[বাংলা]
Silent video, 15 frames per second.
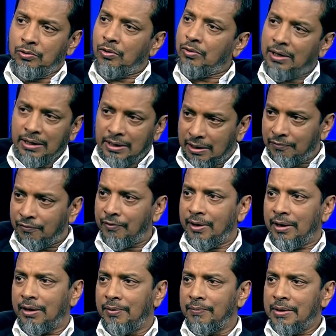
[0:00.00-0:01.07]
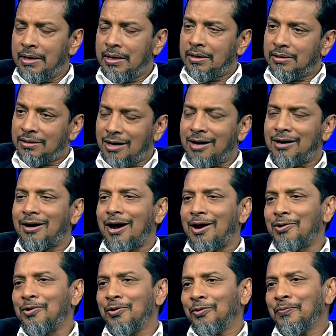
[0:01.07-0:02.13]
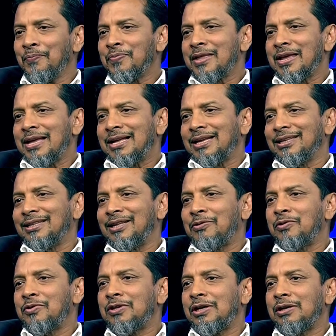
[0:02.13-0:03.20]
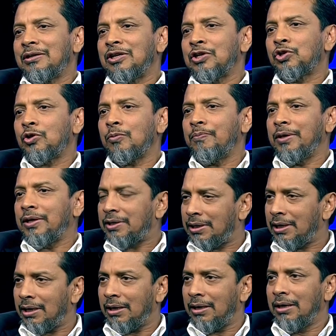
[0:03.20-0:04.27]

টোটালি ডিফারেন্ট তার কারণ যে দেখুন যে যেসব দেশে